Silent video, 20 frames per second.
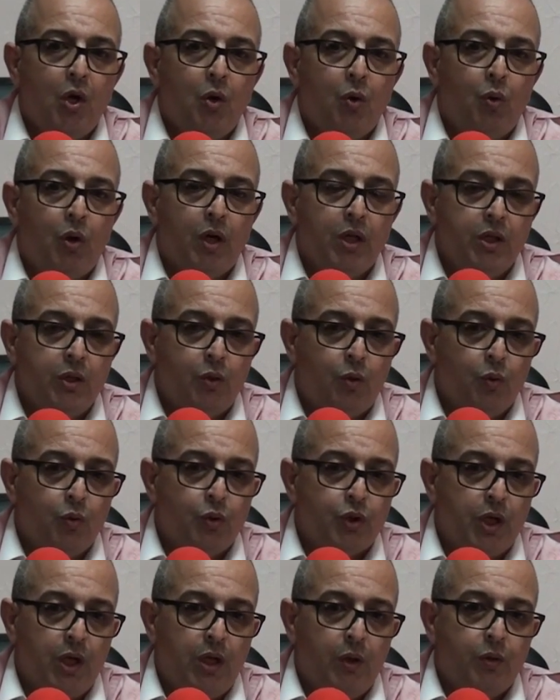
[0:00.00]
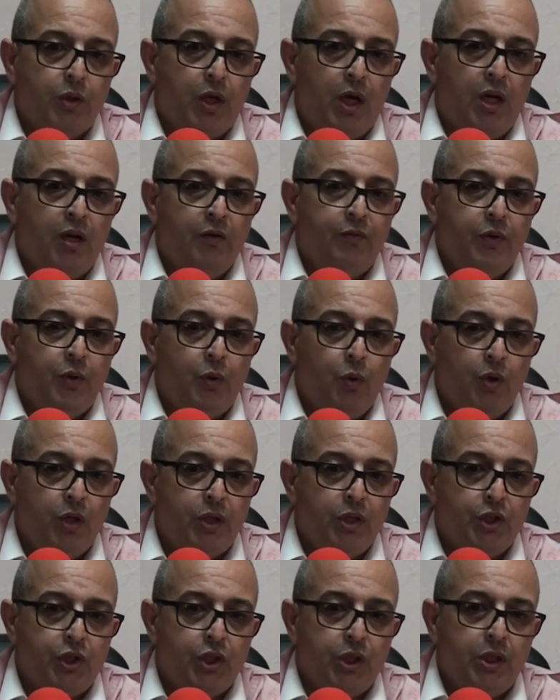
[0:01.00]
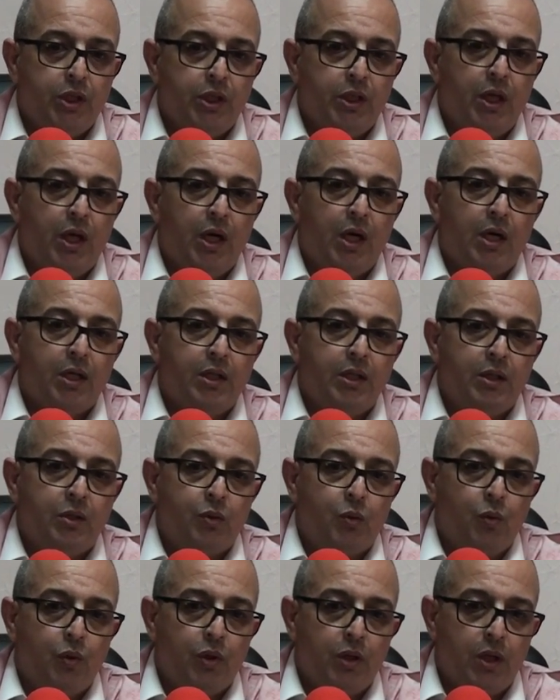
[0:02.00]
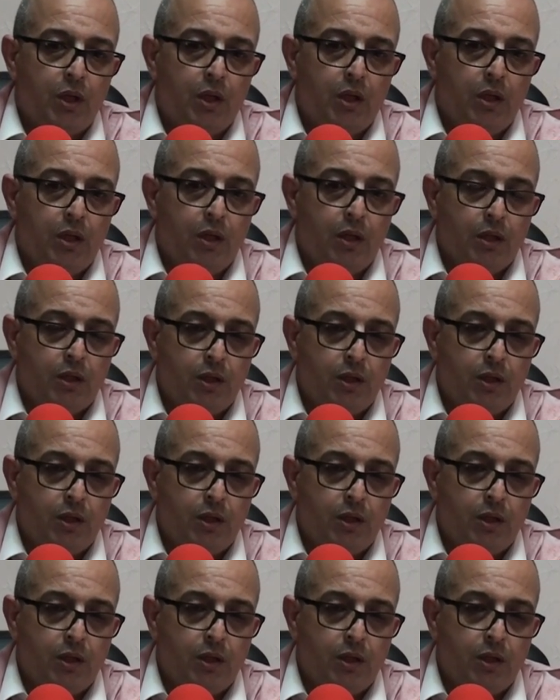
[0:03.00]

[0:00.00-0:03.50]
وغادي يكون ان شاء الله تعالى في حله جديده غادي تكون آه،